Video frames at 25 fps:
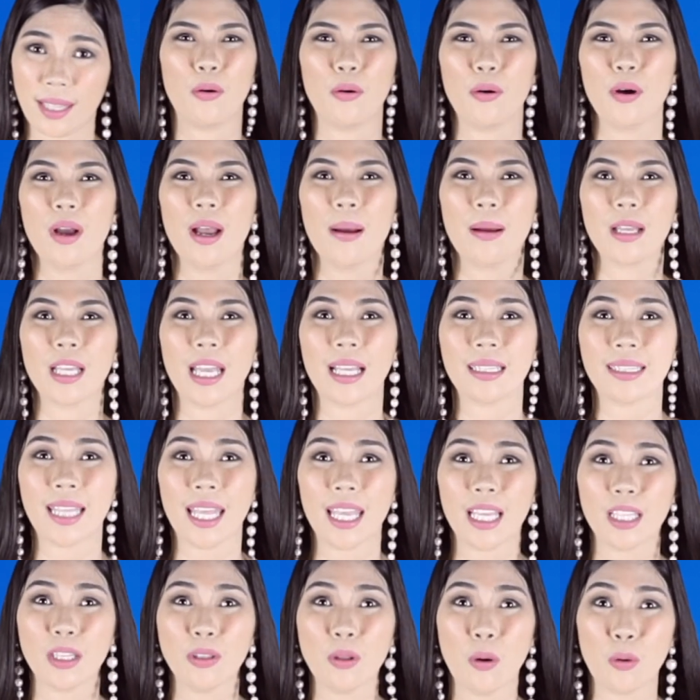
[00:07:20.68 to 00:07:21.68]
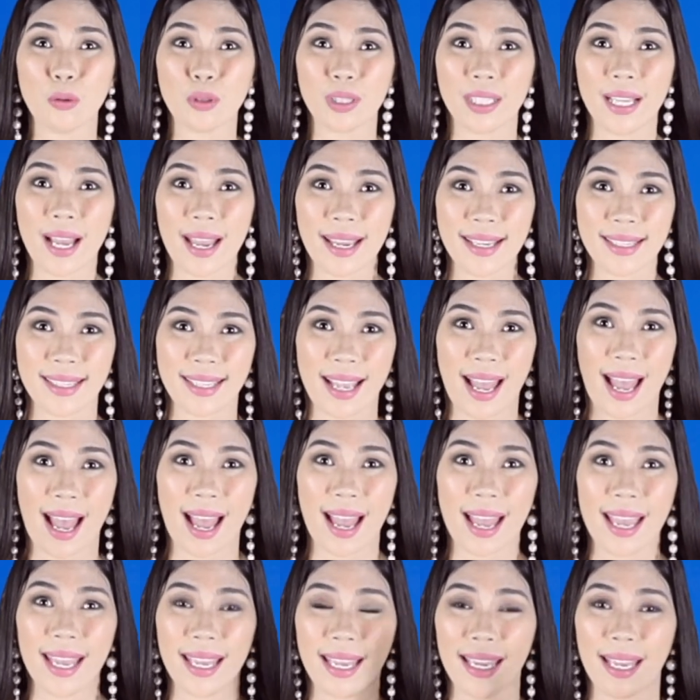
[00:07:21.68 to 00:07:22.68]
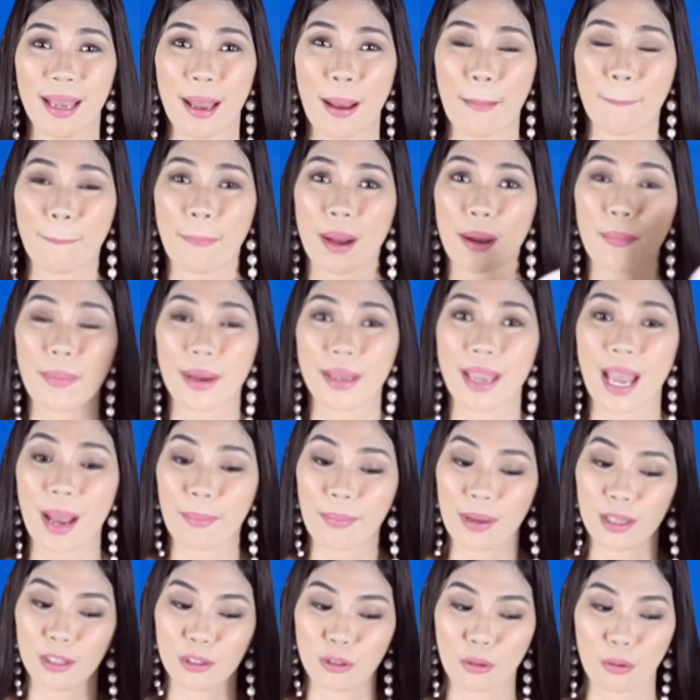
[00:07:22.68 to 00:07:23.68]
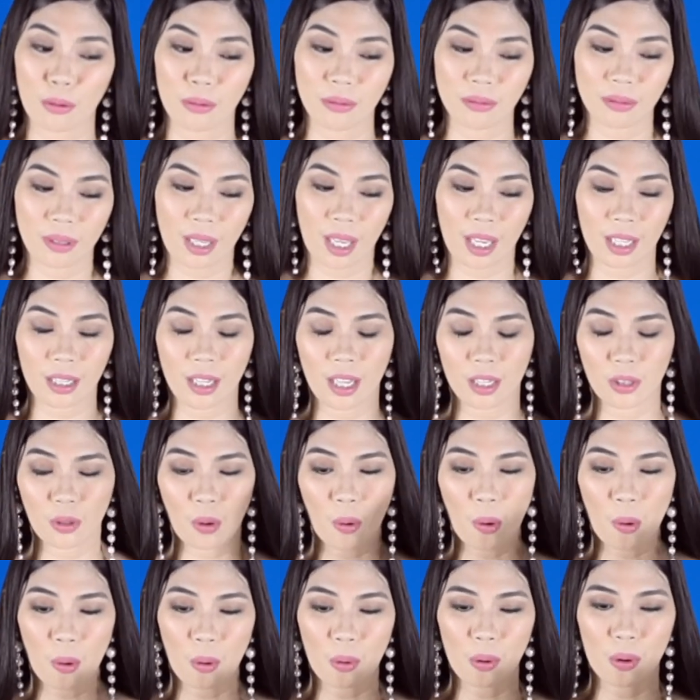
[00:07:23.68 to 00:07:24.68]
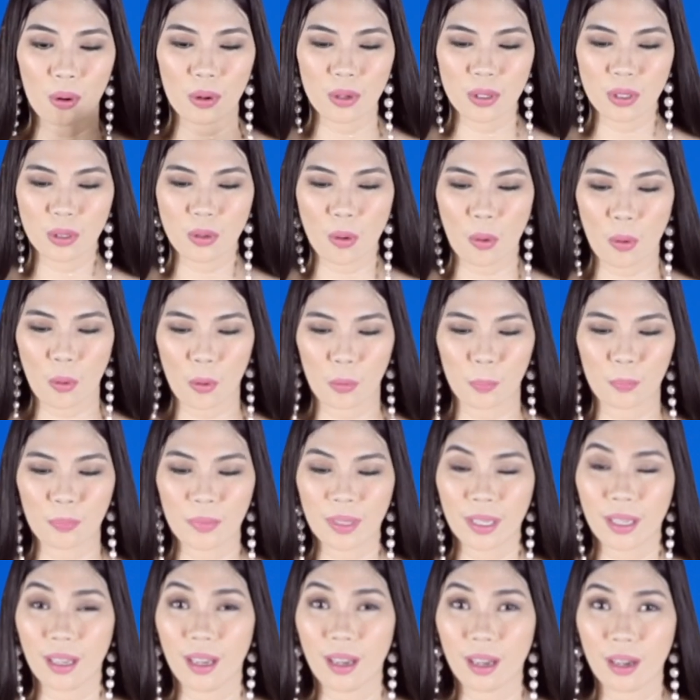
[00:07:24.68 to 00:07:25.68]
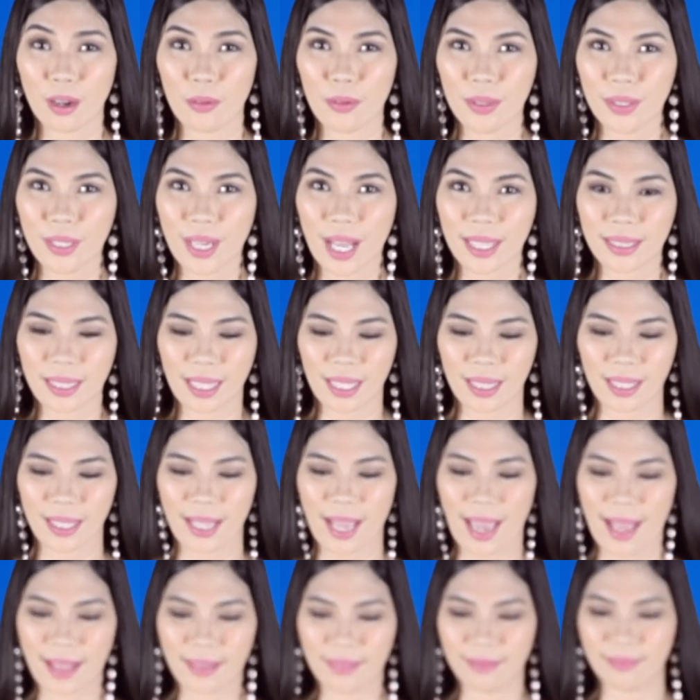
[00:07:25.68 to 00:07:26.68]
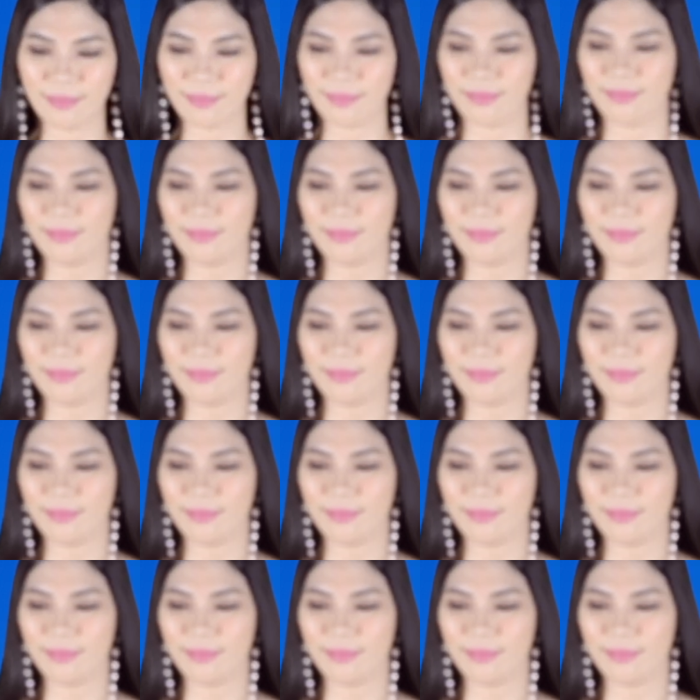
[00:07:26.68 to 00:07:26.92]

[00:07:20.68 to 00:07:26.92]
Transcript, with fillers: So, take note guys ha. Pangmayaman tong cake na to. So, gagawin natin yan.